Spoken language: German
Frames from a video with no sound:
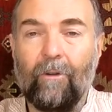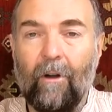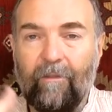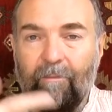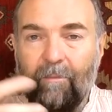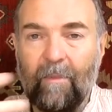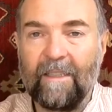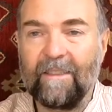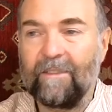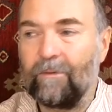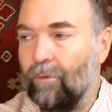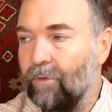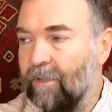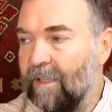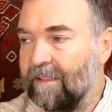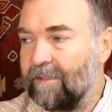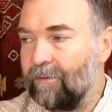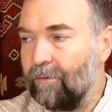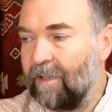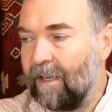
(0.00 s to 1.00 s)
Oftmals so,
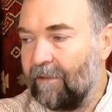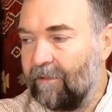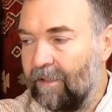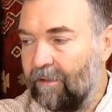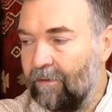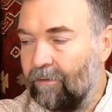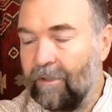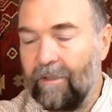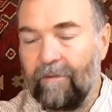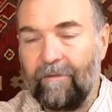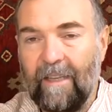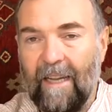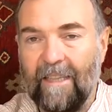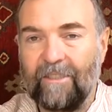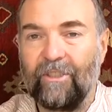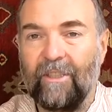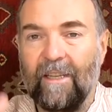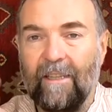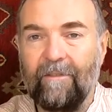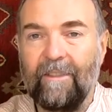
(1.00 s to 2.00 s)
dass sogar wenn so eine
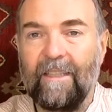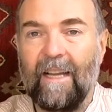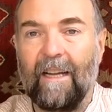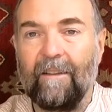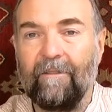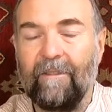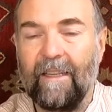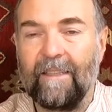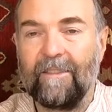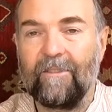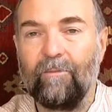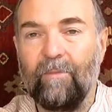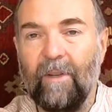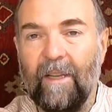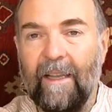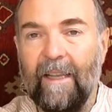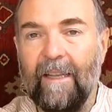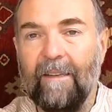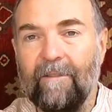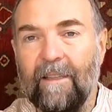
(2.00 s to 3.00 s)
Flasche dann wieder anfängt zu
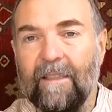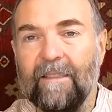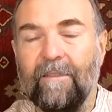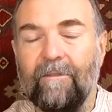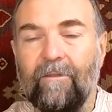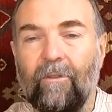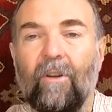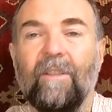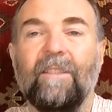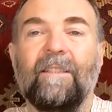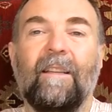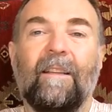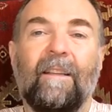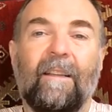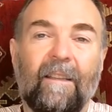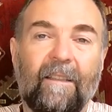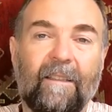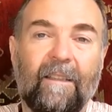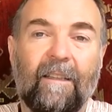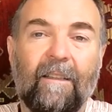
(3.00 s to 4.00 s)
blähen, wenn sie Frost
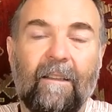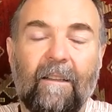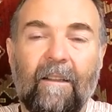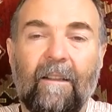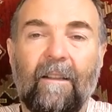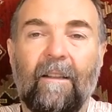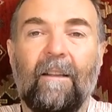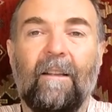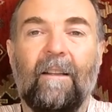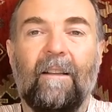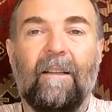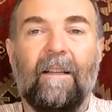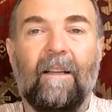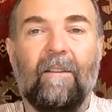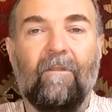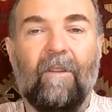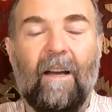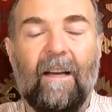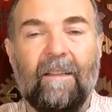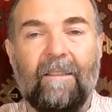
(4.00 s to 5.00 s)
gekriegt hat,
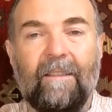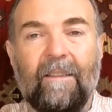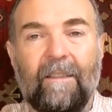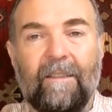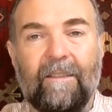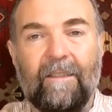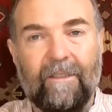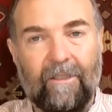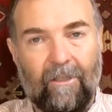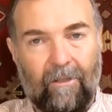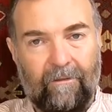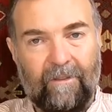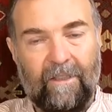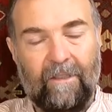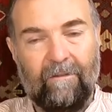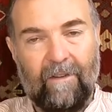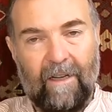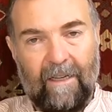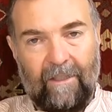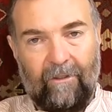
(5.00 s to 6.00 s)
dann wachen die richtig auf,
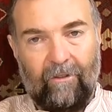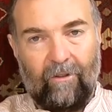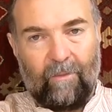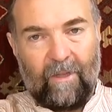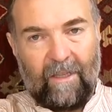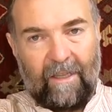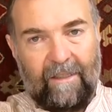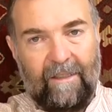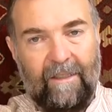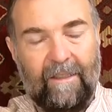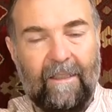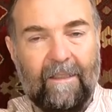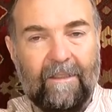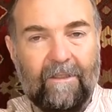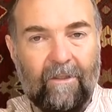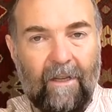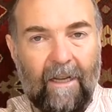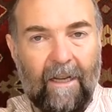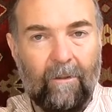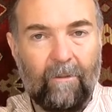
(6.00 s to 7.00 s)
dann fangen die nochmal richtig an
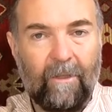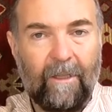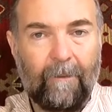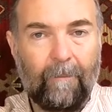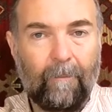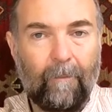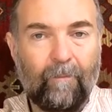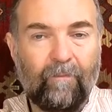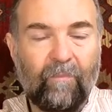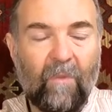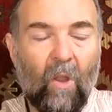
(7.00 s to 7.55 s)
zu arbeiten.